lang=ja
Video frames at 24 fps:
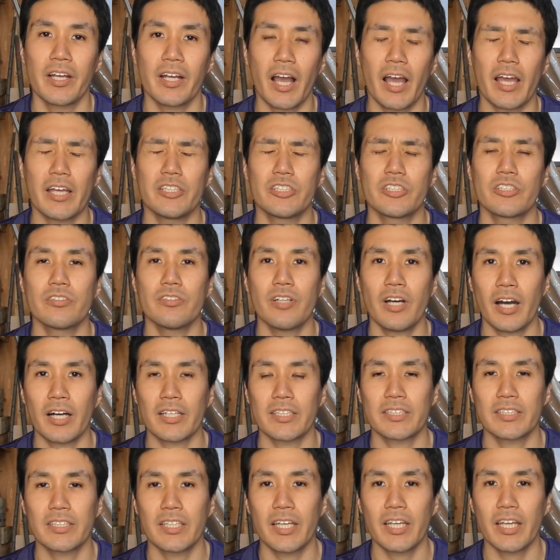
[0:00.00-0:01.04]
害虫の
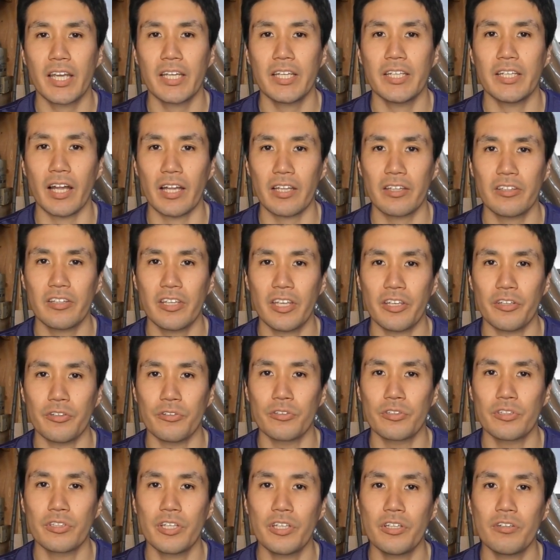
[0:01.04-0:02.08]
発生源になってい
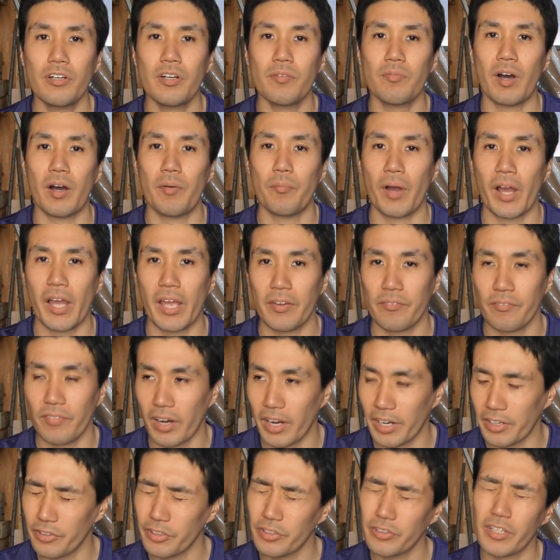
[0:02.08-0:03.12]
るっていうのは、まあ、周り
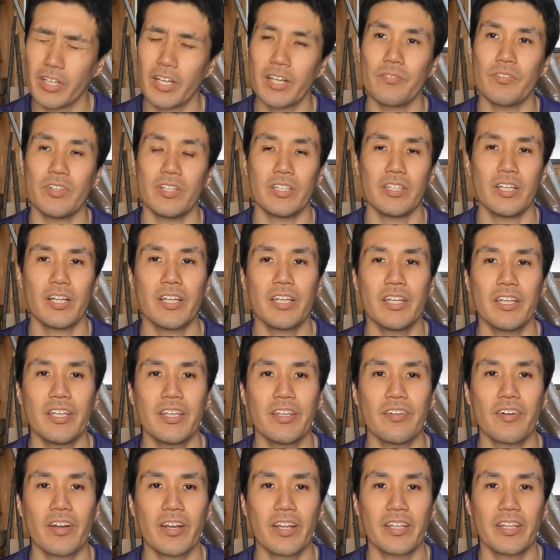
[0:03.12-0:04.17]
の人からみんなに
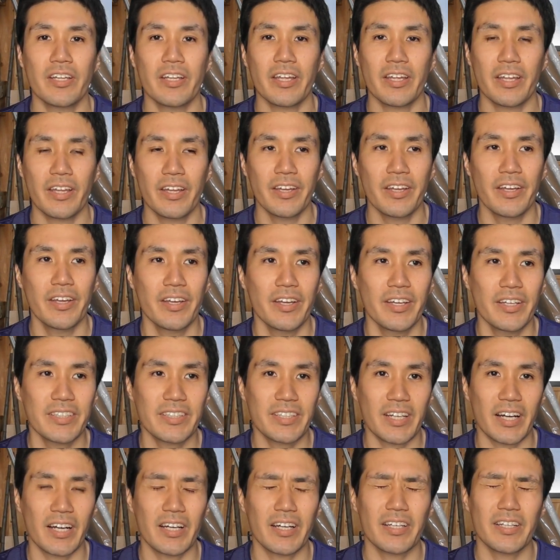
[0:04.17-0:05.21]
言われて
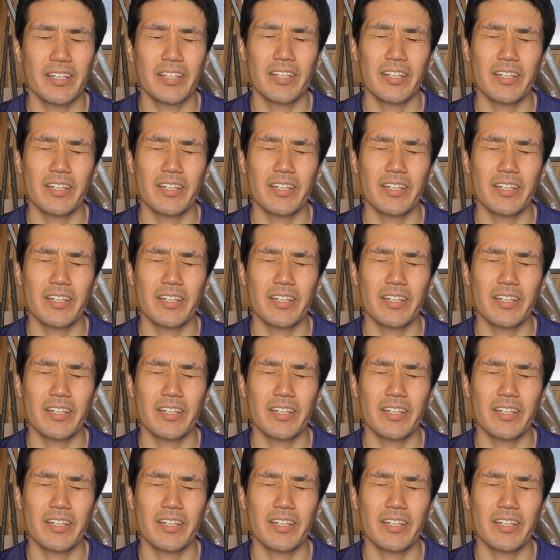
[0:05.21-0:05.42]
さ、